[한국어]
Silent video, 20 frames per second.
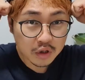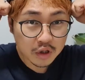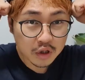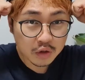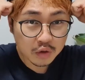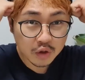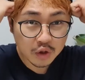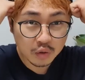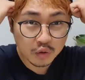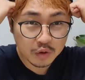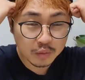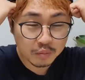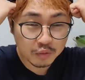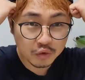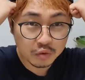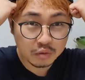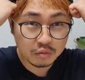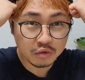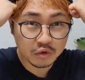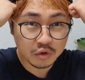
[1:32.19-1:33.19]
이 귀
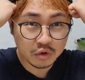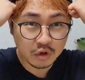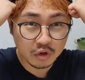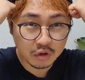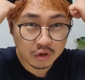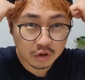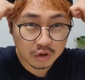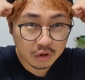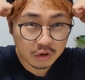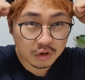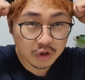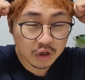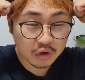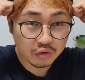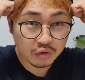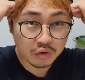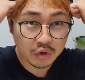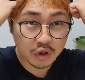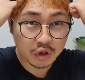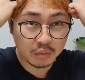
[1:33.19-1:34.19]
윗부분부터 이렇게
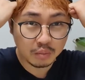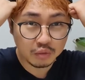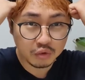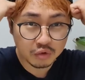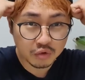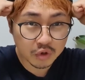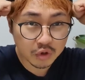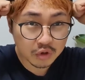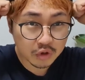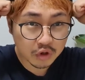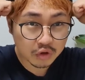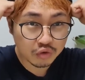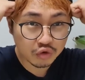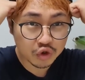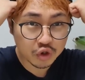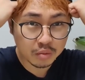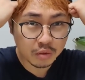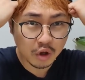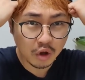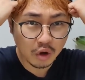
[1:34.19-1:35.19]
누, 옆으로 이렇게
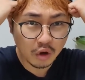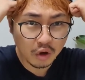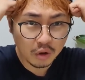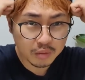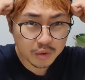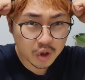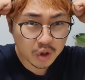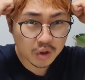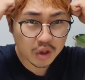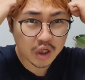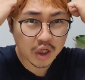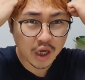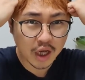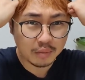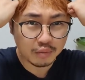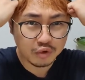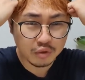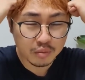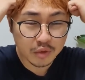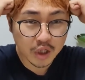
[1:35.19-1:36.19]
누르시면 엄청나게
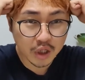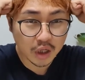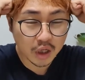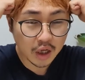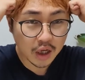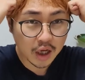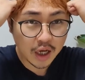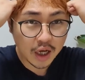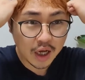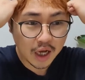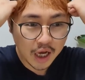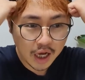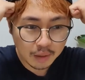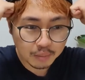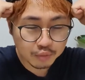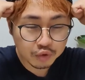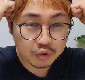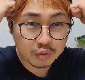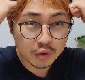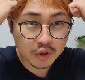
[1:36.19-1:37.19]
아픕니다
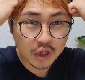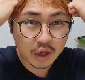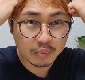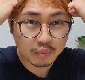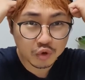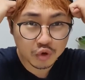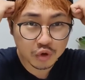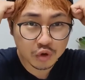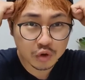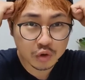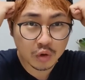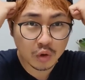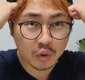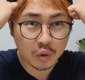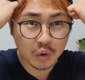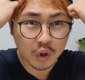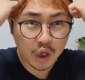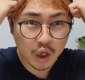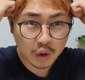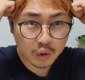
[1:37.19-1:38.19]
아프면
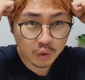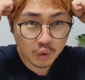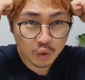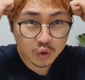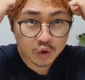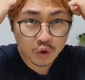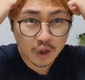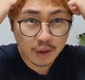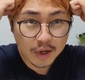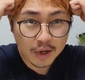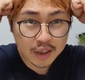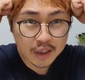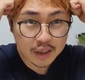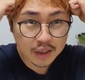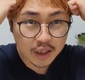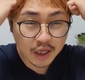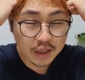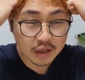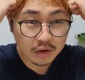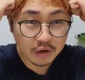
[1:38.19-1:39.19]
아플수록 독소가 많이
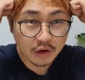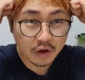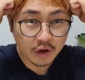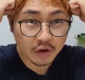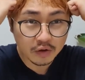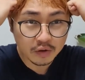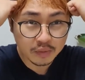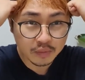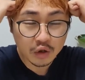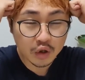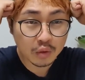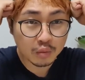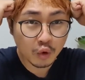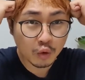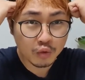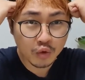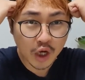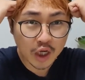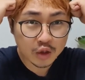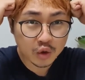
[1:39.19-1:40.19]
있다는 거예요 그리고
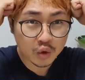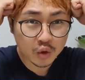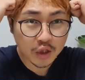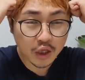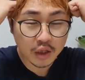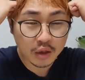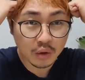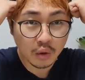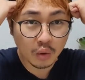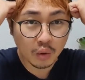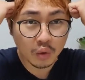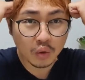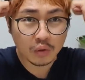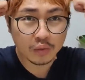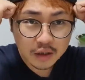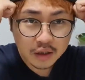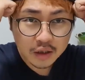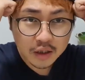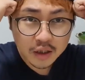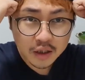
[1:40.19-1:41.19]
몸도 안 좋다는 거고
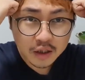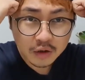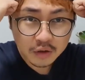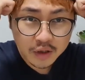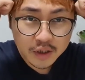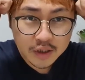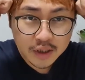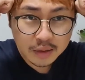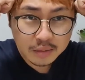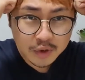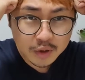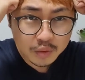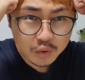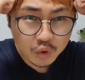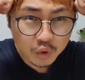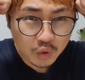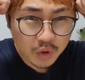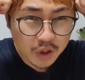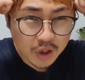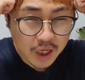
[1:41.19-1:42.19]
이렇게
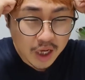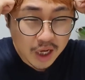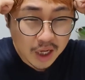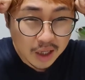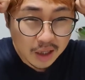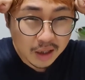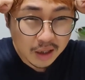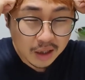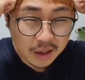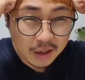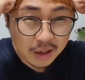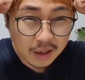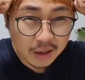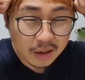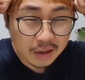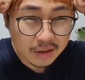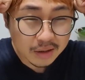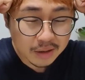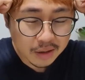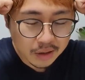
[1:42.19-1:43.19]
30초간 아아아
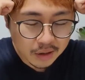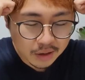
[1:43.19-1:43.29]
아, 아, 아,